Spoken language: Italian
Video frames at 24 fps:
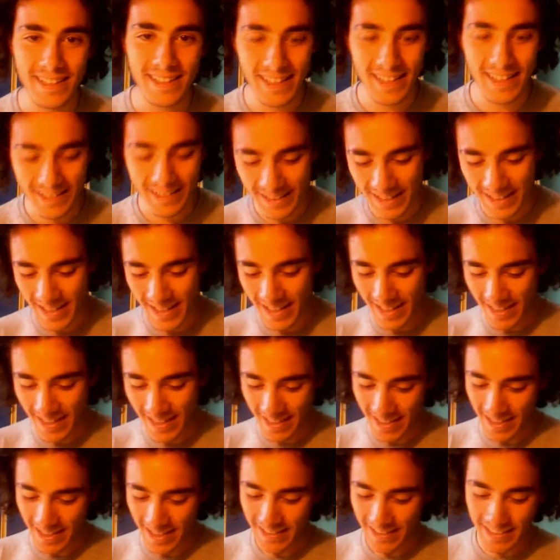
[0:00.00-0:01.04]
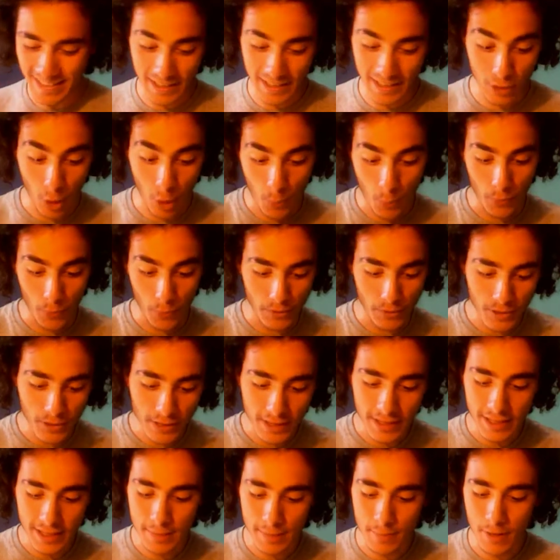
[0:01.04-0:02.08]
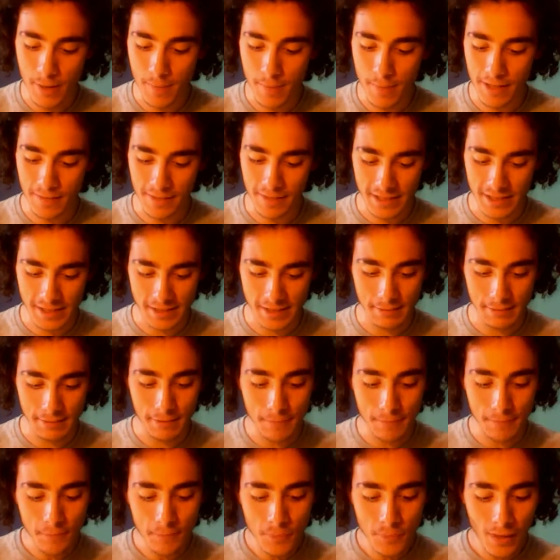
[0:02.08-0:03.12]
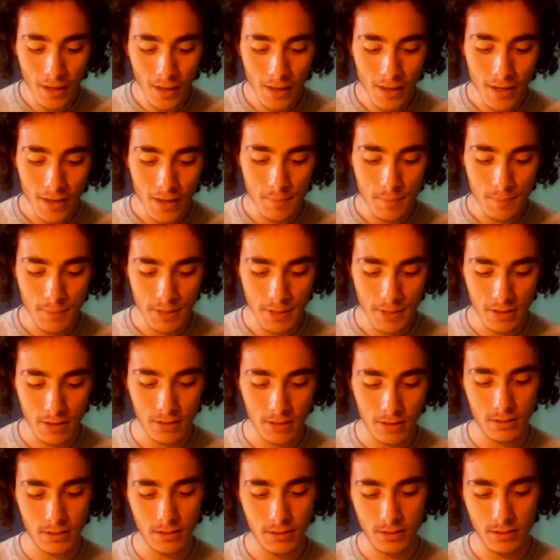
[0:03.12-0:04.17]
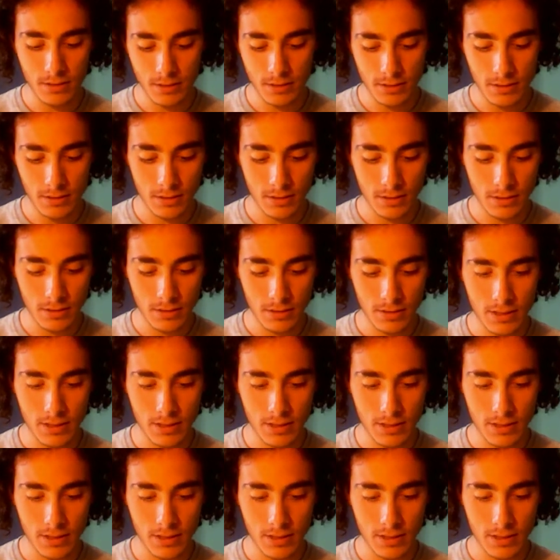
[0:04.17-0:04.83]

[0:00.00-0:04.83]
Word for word: è dire, dire, troppo visto che il libro è brevissimo, però eh,